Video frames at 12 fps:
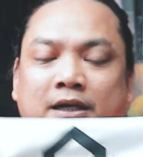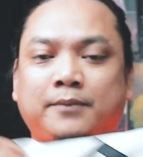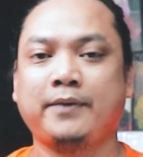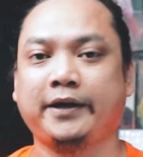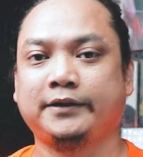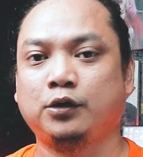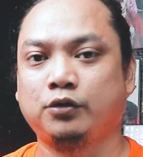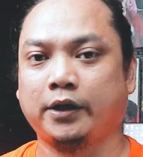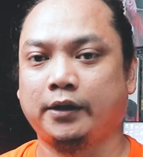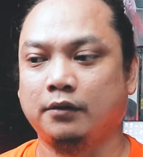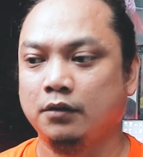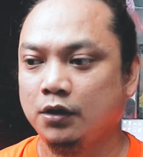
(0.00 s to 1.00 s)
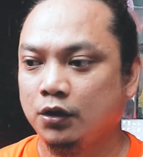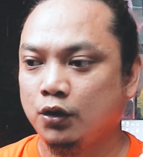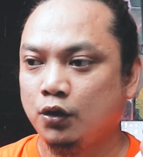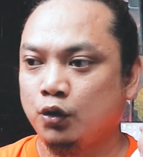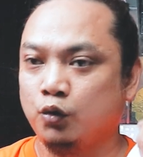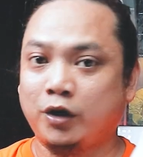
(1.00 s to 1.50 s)
para makita ko rin
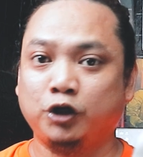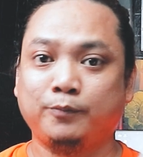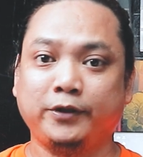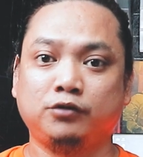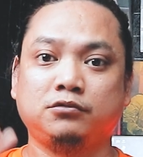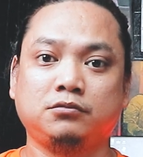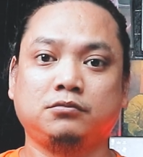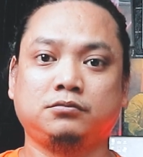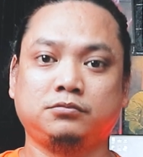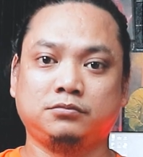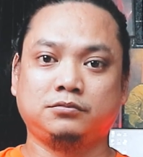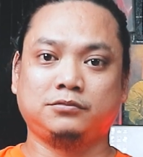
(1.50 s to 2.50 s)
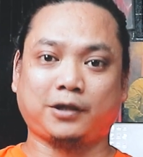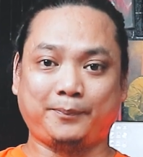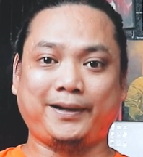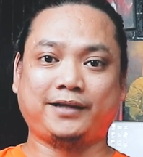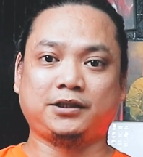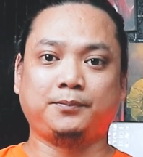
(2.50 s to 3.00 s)
kung ano ba yung
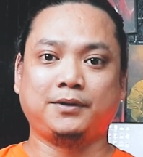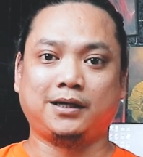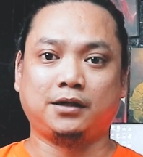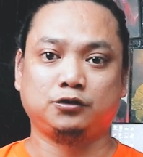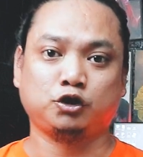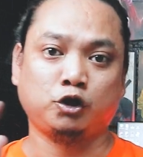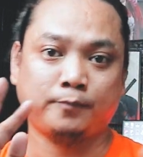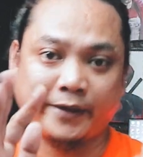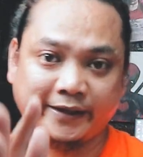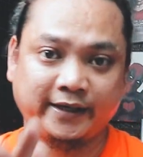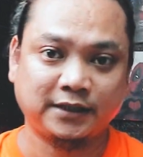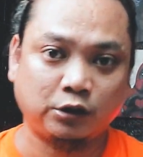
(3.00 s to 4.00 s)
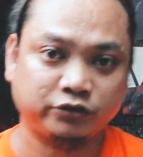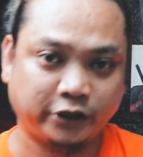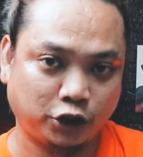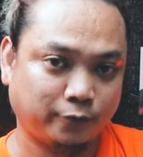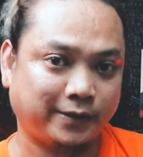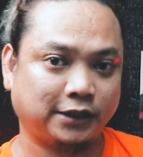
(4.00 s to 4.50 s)
reflective nga. So pakikita ko sa
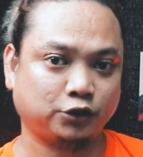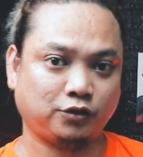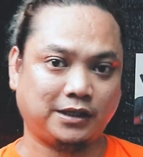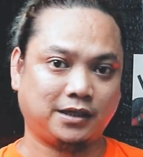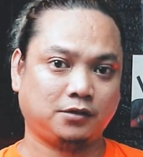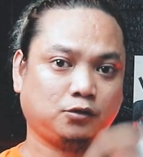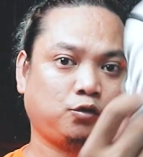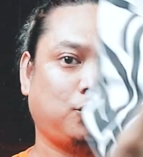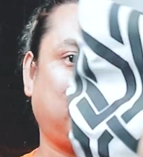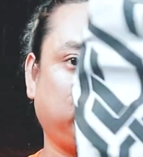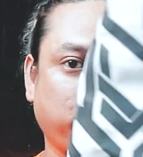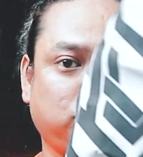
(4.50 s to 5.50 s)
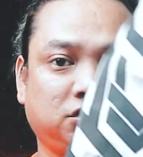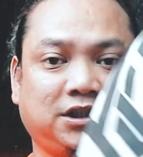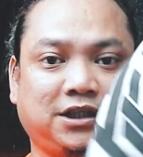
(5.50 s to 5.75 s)
inyo mga tula ah, kung ano yung